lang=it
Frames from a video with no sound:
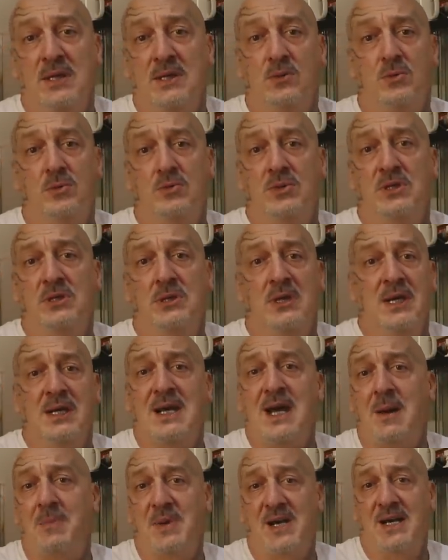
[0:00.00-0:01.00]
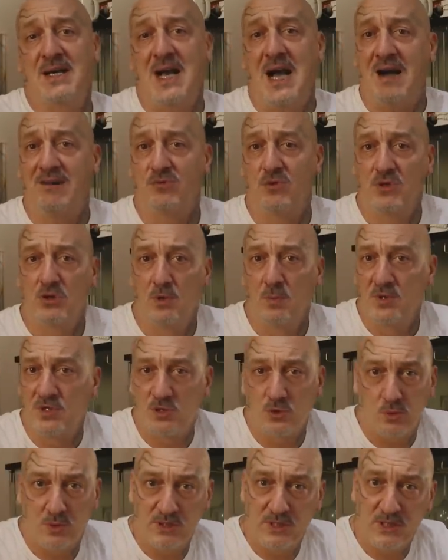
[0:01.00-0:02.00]
un, capra e cavoli, come si
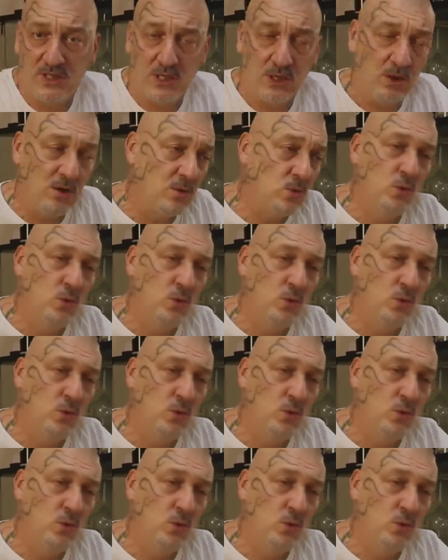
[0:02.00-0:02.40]
suol dire, no?